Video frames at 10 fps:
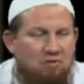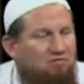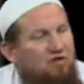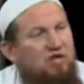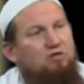
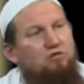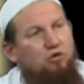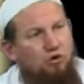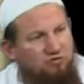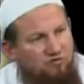Man will ja nur
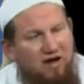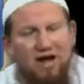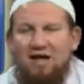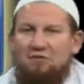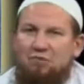Leuten
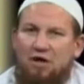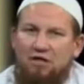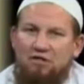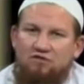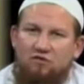Fragen
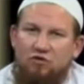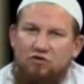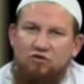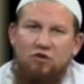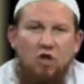
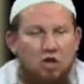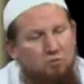beantworten,